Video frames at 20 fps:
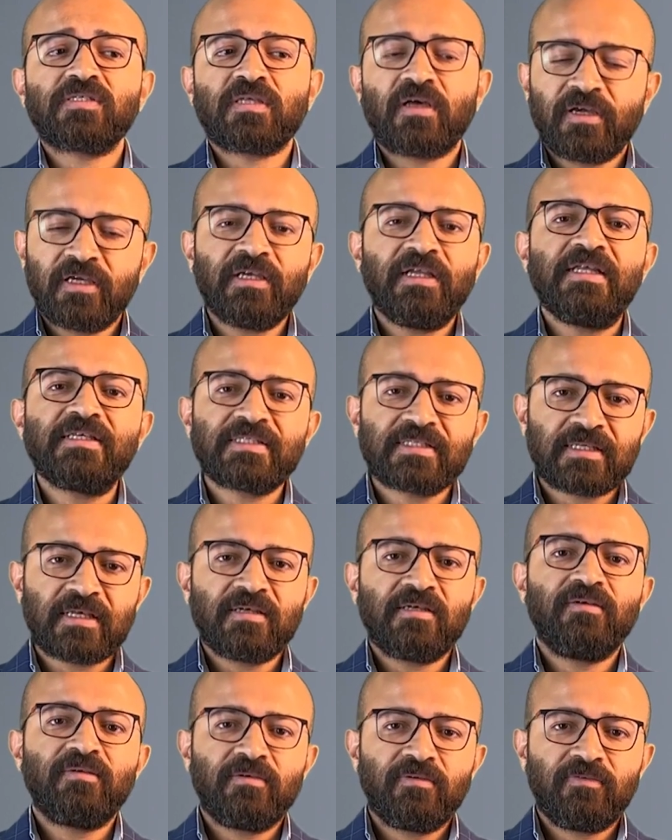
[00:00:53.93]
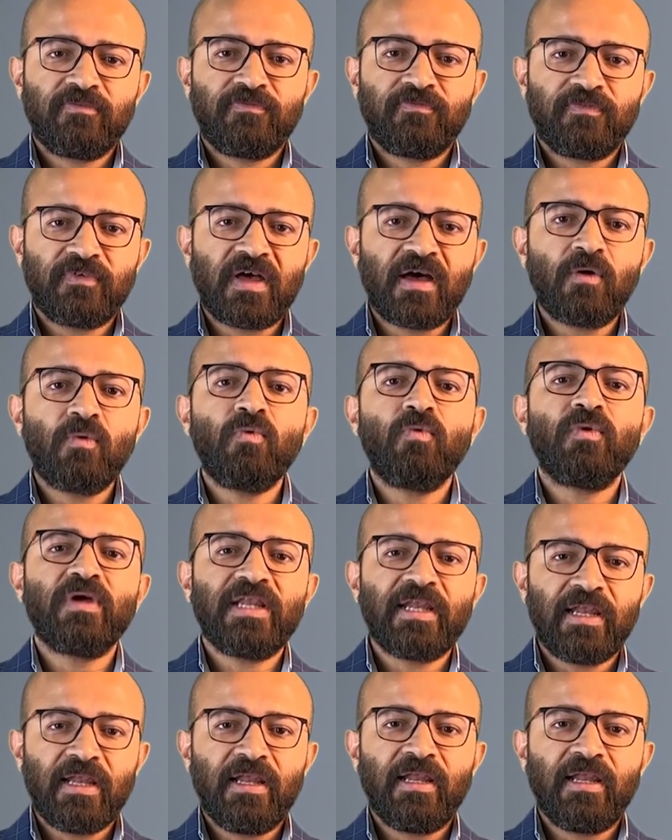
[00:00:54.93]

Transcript: صحيح لسه في اول